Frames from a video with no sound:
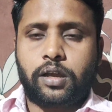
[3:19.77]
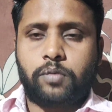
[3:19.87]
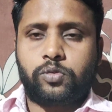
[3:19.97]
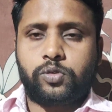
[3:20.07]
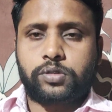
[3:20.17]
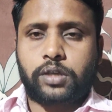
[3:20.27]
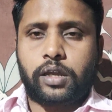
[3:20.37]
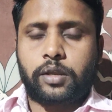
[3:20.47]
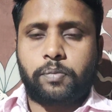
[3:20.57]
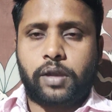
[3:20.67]
हम
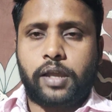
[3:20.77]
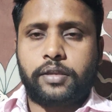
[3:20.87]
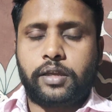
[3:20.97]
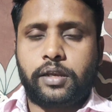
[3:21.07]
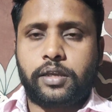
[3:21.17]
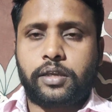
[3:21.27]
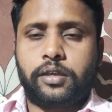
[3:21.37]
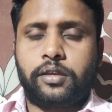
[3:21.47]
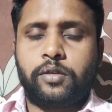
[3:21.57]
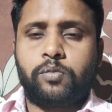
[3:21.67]
उसका रिप्लाई देने
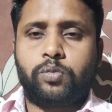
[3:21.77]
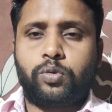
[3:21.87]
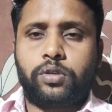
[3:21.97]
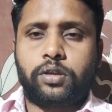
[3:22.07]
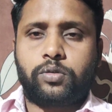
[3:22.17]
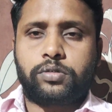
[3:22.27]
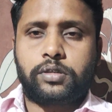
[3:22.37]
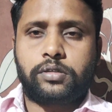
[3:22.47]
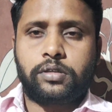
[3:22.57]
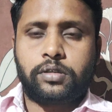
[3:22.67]
की पूरी कोशिश